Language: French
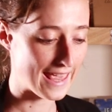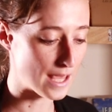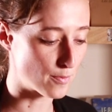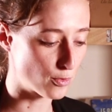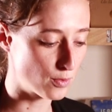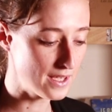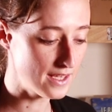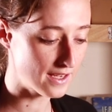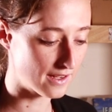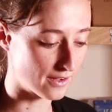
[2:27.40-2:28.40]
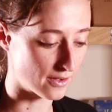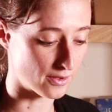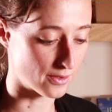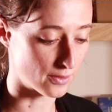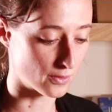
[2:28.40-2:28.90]
et puis
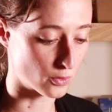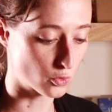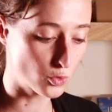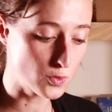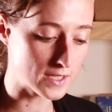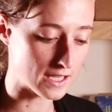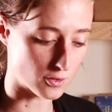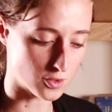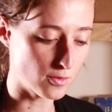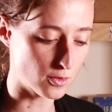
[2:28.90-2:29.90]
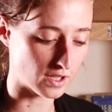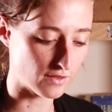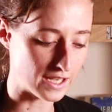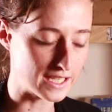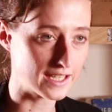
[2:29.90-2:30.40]
euh, tout cet ensemble de
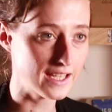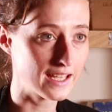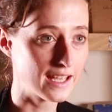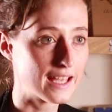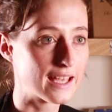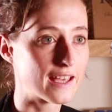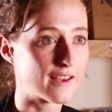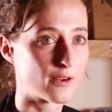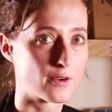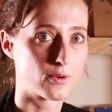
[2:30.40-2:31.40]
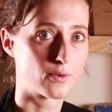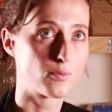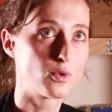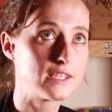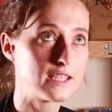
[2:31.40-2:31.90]
rivalités euh,
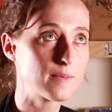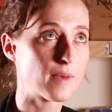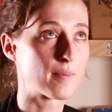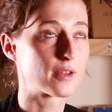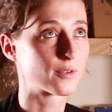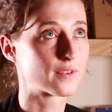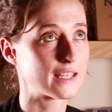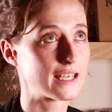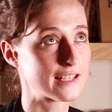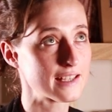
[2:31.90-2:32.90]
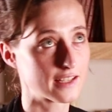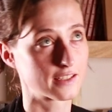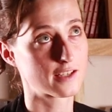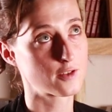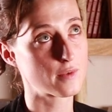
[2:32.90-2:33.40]
politiques permanentes. Et ça, c'est
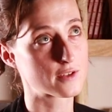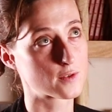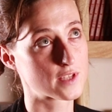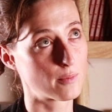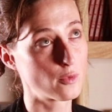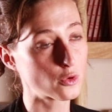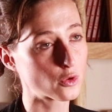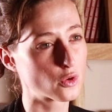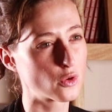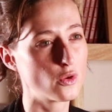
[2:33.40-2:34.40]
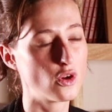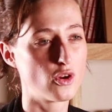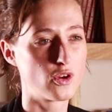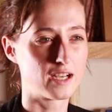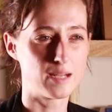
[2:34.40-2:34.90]
intéressant parce que ça montre que
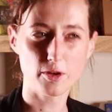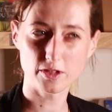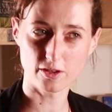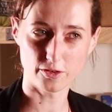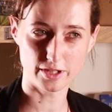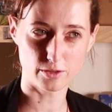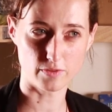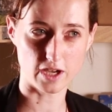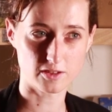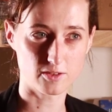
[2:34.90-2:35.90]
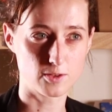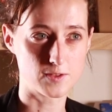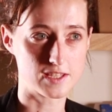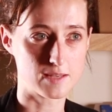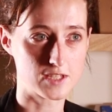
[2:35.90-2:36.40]
l'époque des grandes découvertes, le
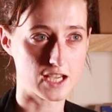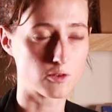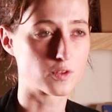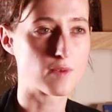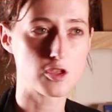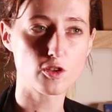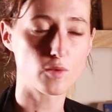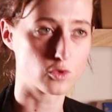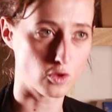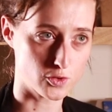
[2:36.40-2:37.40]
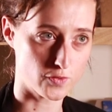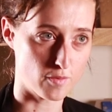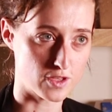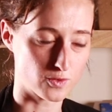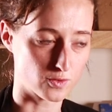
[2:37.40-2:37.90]
XVIe siècle, qu'on imagine comme une
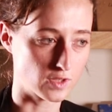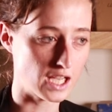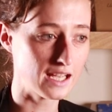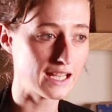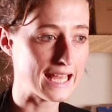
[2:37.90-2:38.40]
transformation totale,